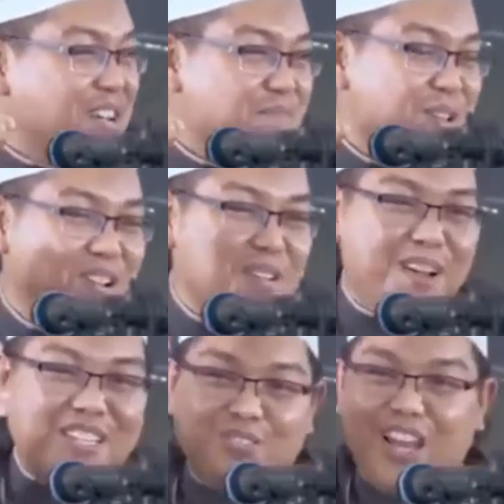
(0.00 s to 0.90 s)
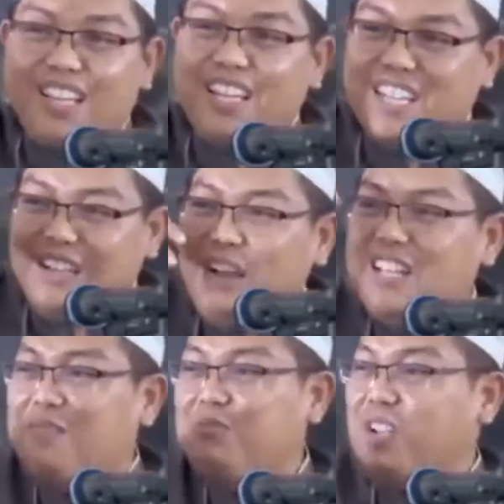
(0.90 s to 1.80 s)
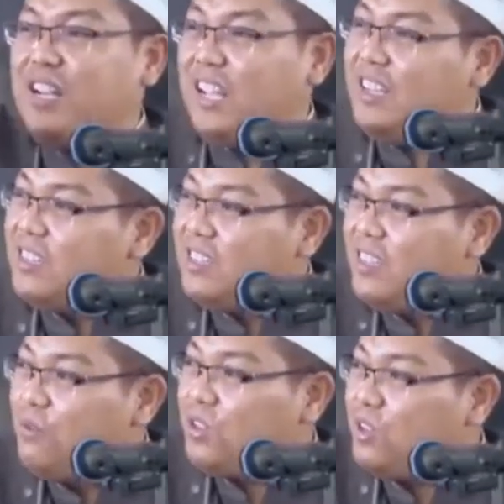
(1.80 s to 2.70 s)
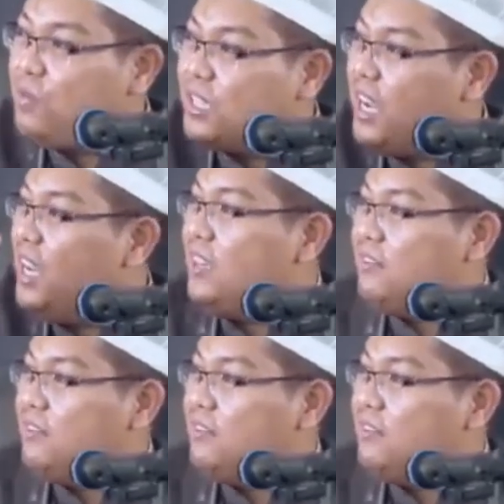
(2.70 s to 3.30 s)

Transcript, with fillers: minggu depan satu ayat lagi, alhamdulillah. Waktu berjalan,